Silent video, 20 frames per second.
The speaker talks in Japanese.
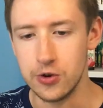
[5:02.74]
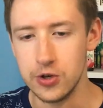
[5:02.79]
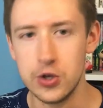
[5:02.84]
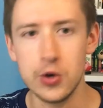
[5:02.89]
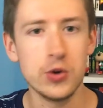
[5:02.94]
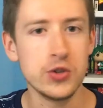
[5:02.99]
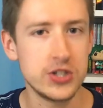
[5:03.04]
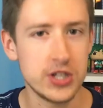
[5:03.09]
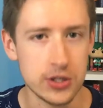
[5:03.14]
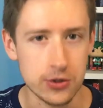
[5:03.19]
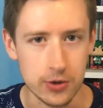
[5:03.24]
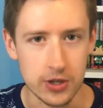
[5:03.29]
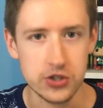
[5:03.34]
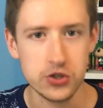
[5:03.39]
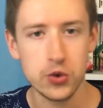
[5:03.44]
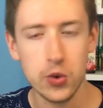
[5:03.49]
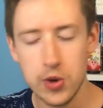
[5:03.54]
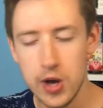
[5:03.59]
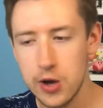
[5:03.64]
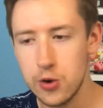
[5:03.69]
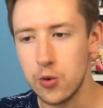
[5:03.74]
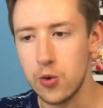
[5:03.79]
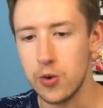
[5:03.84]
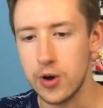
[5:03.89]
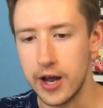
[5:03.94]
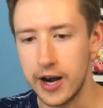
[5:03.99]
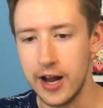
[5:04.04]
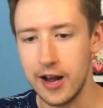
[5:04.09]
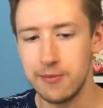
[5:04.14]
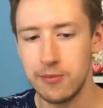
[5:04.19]
幼稚園とか小学校
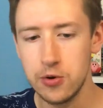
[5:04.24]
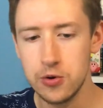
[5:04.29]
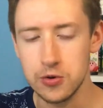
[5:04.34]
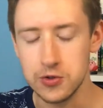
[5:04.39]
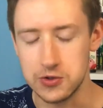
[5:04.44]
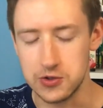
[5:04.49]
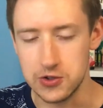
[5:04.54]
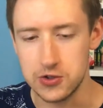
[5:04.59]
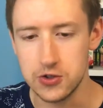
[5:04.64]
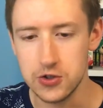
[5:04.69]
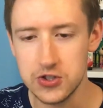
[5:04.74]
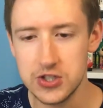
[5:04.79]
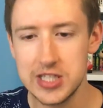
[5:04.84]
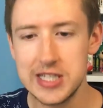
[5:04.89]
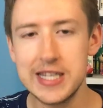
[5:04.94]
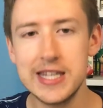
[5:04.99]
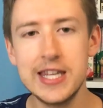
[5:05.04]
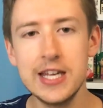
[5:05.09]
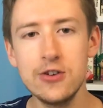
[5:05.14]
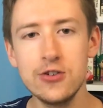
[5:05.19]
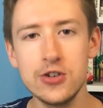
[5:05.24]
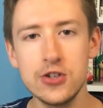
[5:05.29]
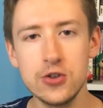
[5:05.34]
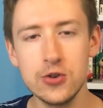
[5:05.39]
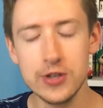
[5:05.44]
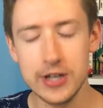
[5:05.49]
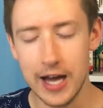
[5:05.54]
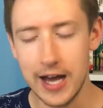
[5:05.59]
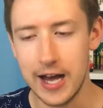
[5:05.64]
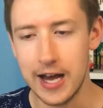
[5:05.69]
から僕をずっと知ってる
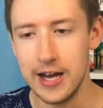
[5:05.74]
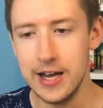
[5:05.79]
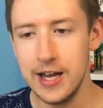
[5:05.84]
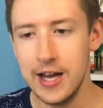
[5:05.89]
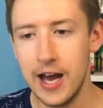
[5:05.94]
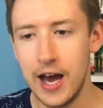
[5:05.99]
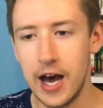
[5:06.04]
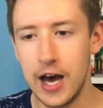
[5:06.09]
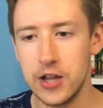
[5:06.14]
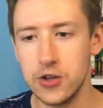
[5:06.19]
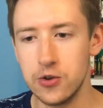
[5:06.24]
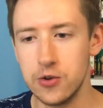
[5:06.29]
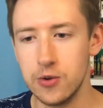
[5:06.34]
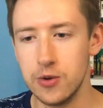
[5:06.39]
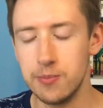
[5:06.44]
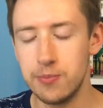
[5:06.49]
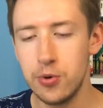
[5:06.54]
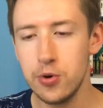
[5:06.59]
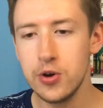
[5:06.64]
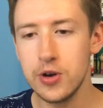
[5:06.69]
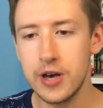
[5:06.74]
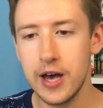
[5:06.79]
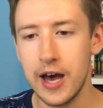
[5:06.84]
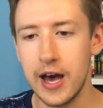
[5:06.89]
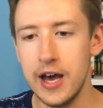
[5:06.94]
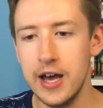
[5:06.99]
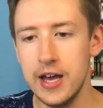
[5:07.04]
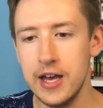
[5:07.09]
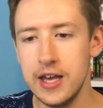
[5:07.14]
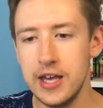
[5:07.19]
人が、僕
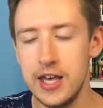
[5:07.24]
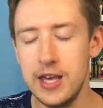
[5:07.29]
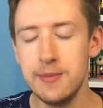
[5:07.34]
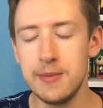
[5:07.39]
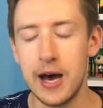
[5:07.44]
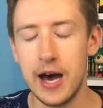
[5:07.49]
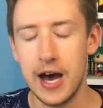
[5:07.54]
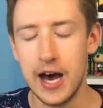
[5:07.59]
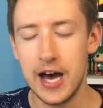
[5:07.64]
が今